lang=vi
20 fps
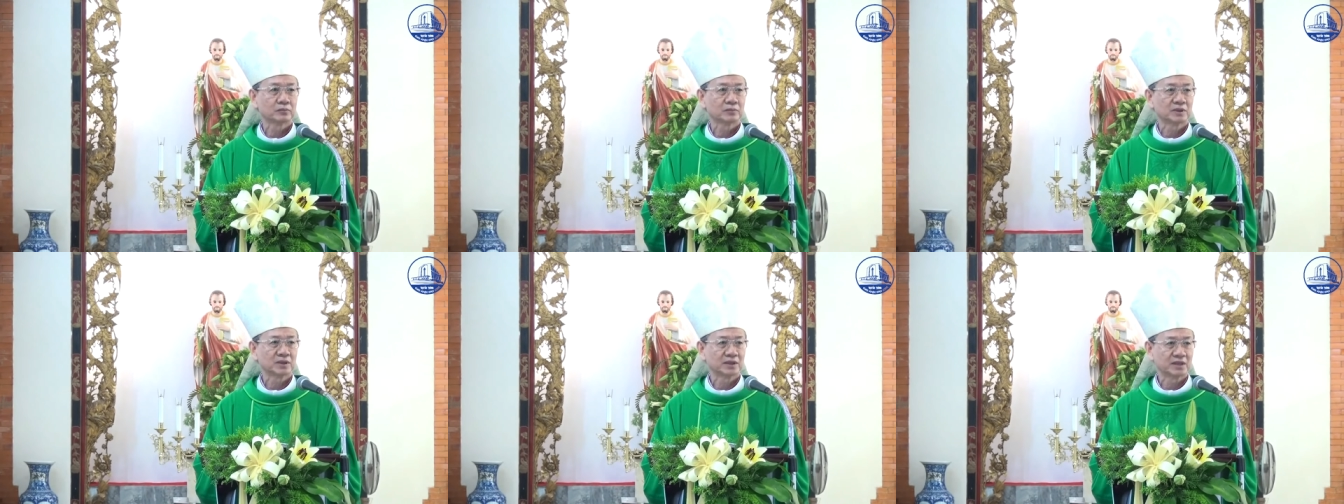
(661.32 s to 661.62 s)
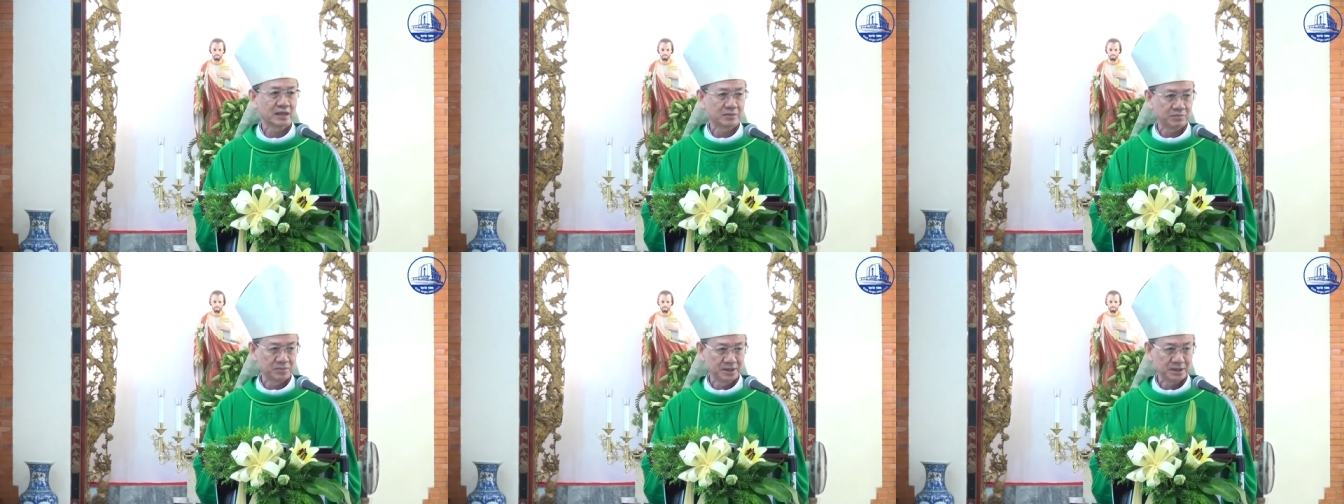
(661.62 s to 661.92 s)

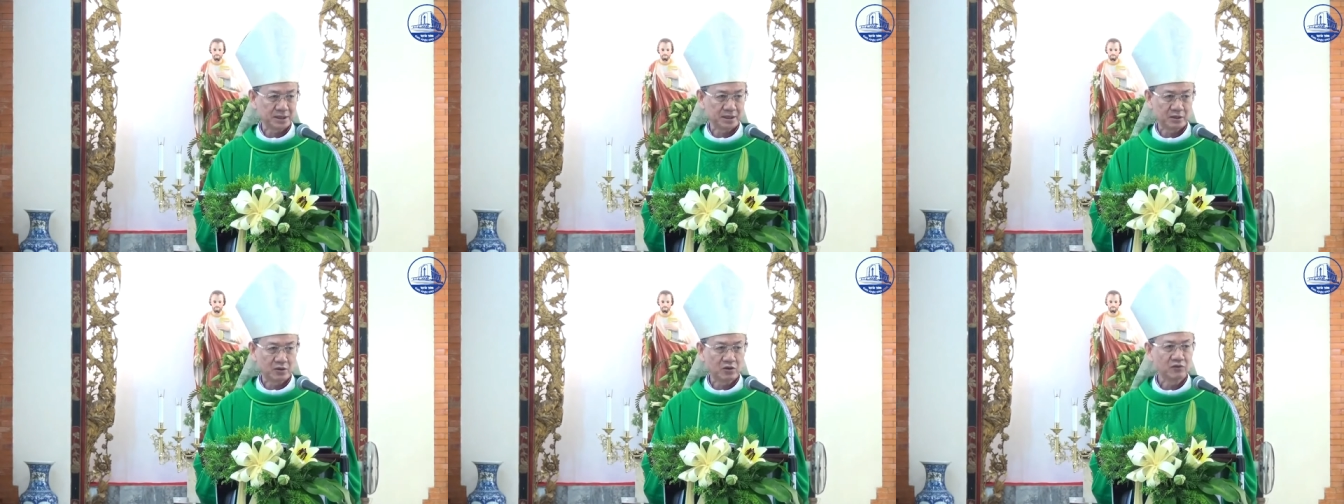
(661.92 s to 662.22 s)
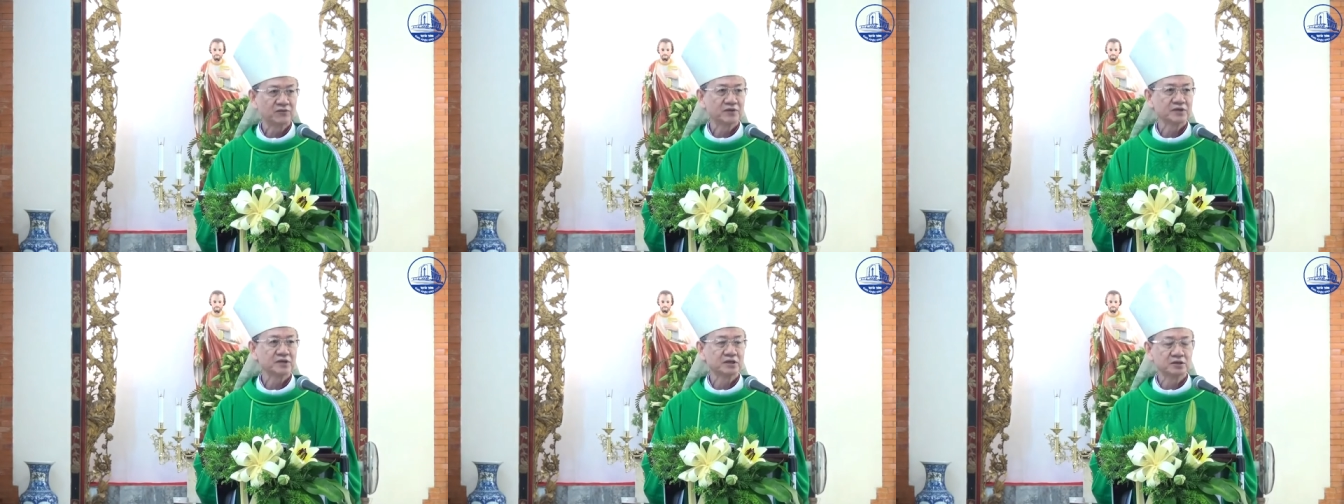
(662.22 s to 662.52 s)
đặc biệt là
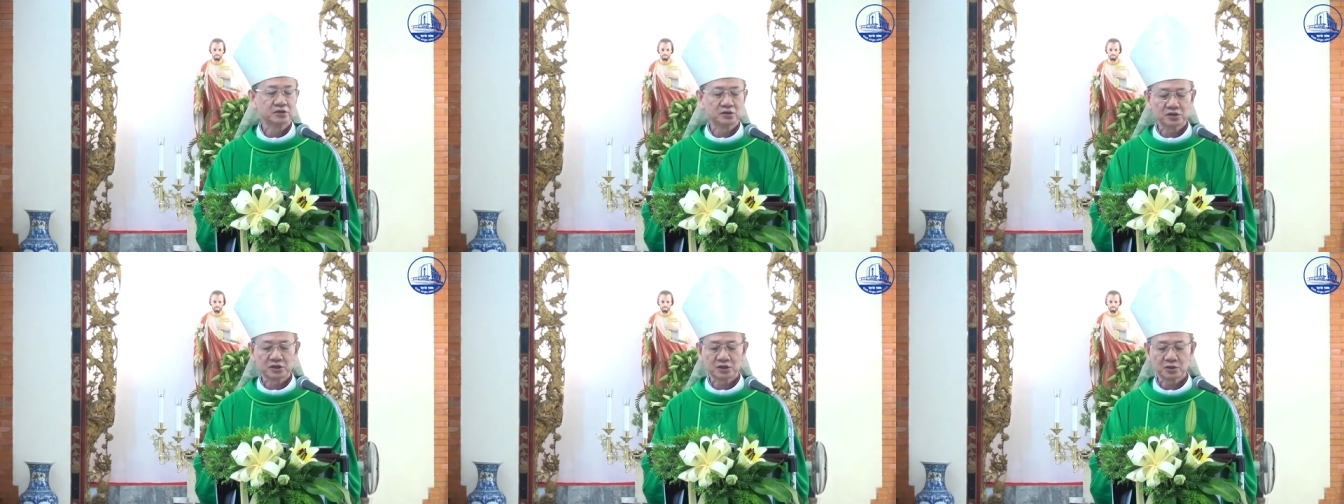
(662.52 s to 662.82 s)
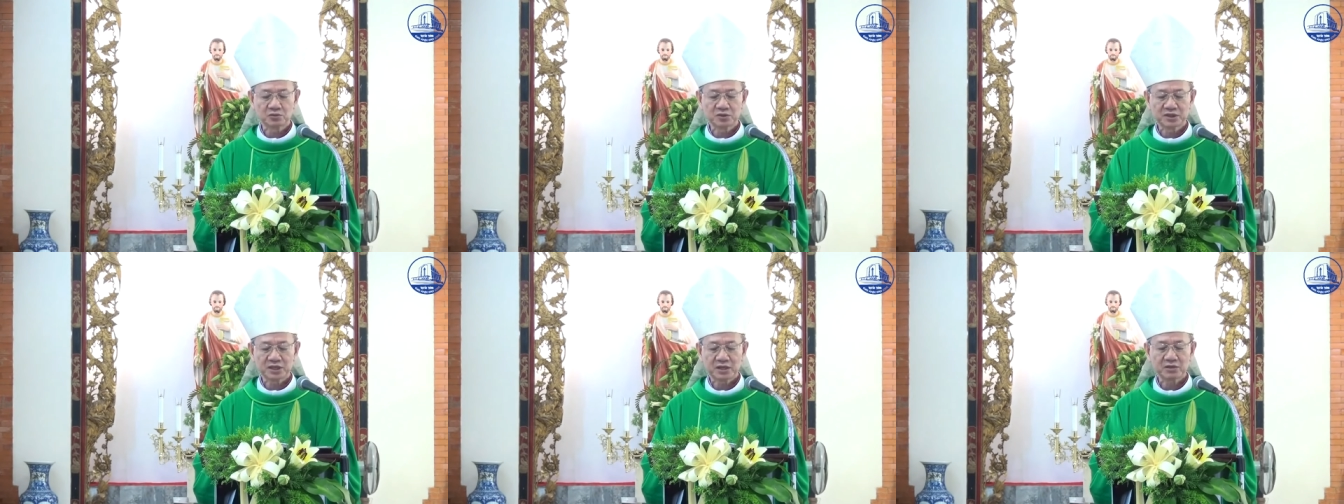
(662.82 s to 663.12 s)
đối với những người
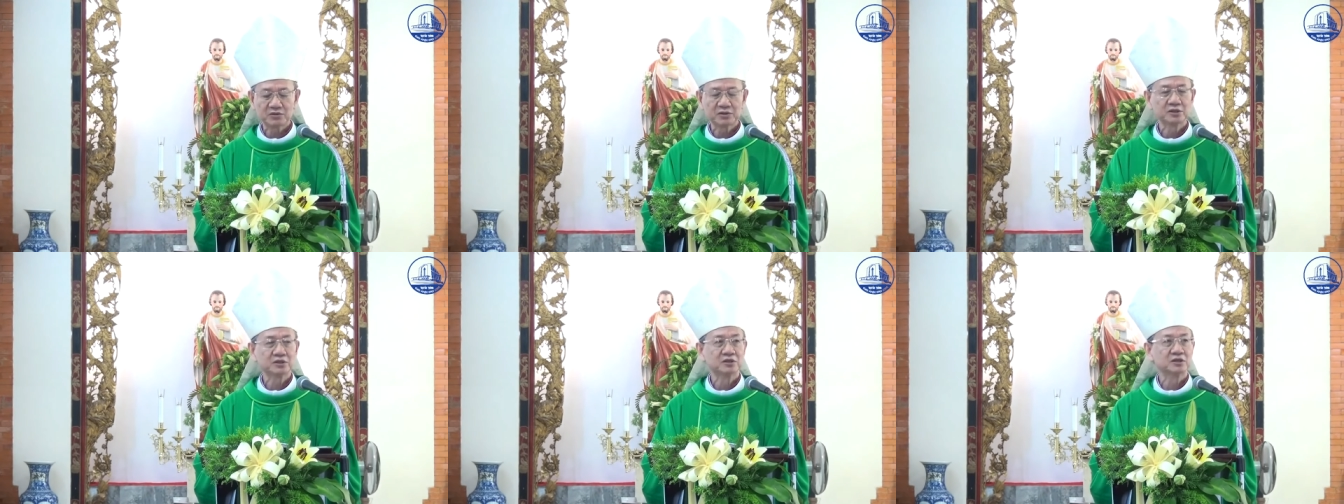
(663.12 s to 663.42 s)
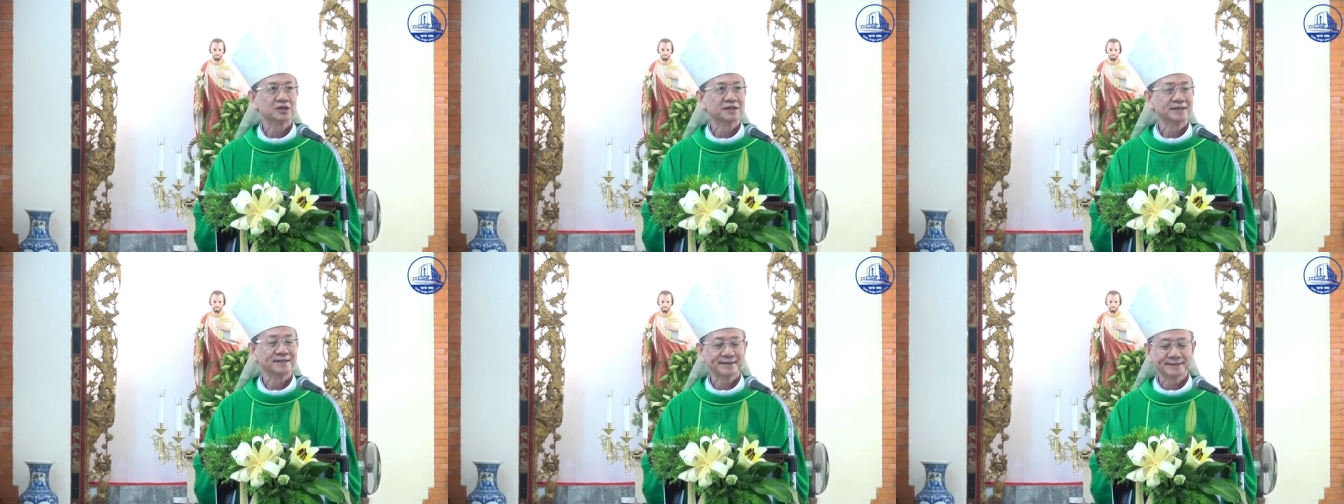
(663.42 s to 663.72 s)
công giáo những
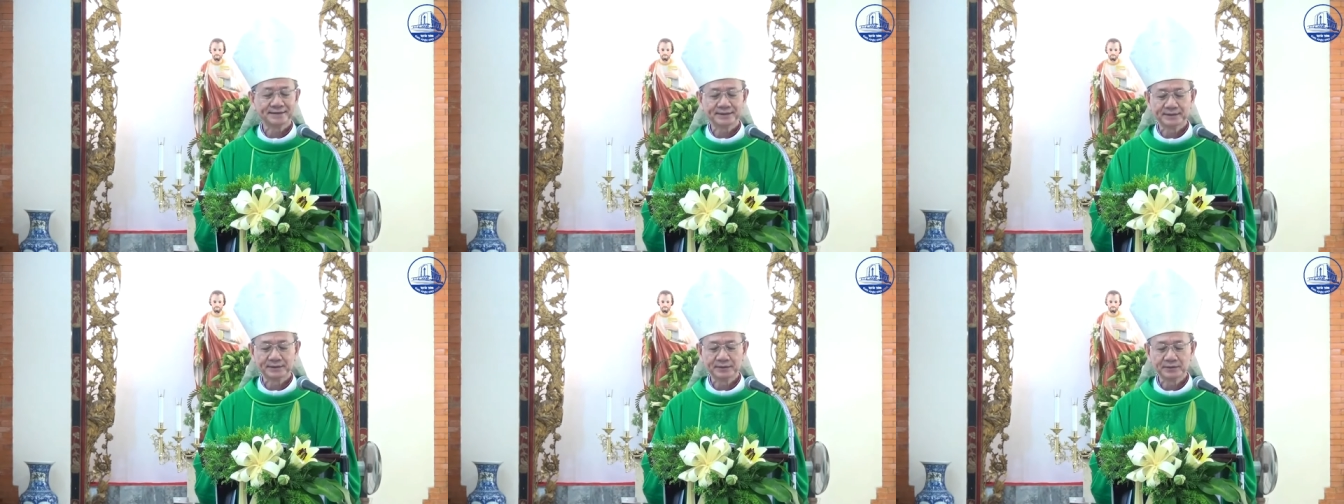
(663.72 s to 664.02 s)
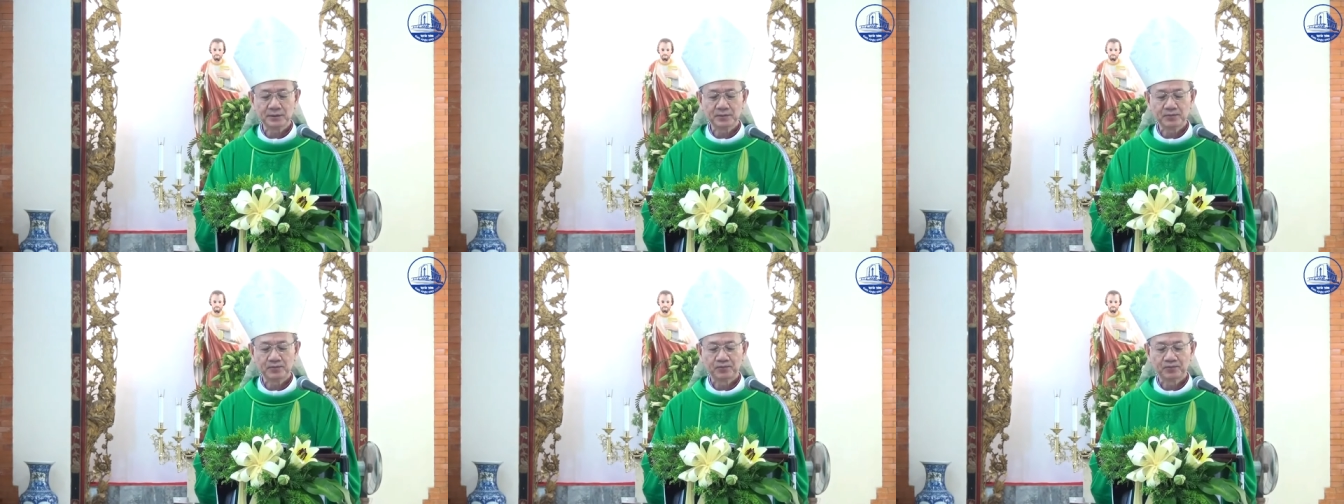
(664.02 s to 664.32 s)
người kỳ tơ
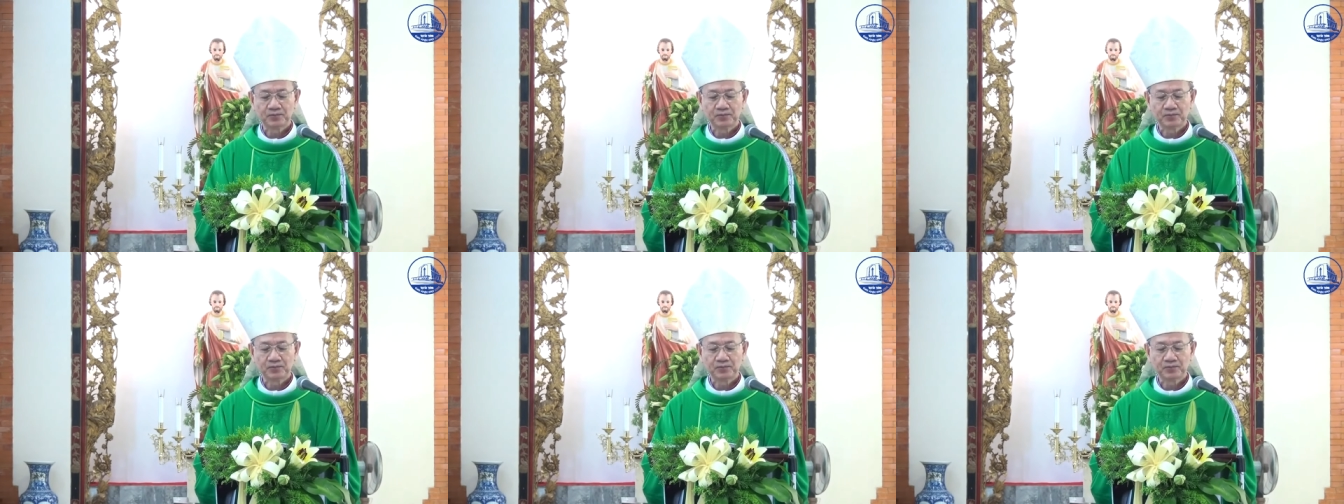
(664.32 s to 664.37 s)
hữu